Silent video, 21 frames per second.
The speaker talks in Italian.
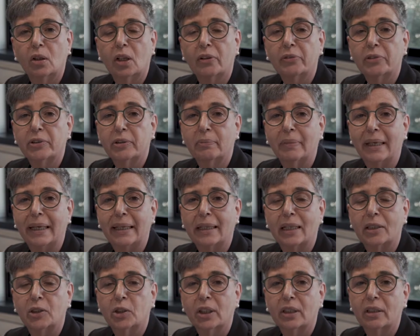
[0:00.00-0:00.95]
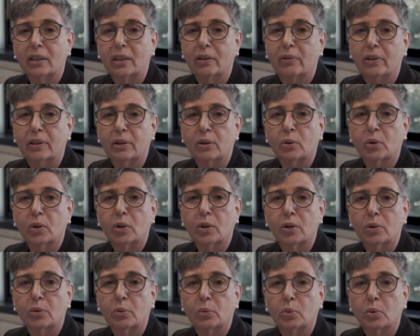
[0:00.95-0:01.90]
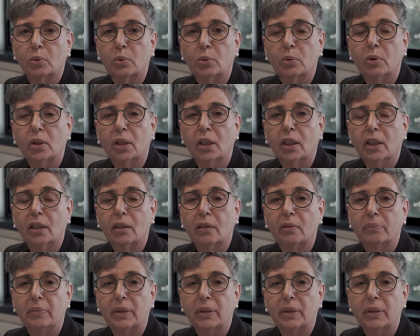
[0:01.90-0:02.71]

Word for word: l'office manager di questo studio,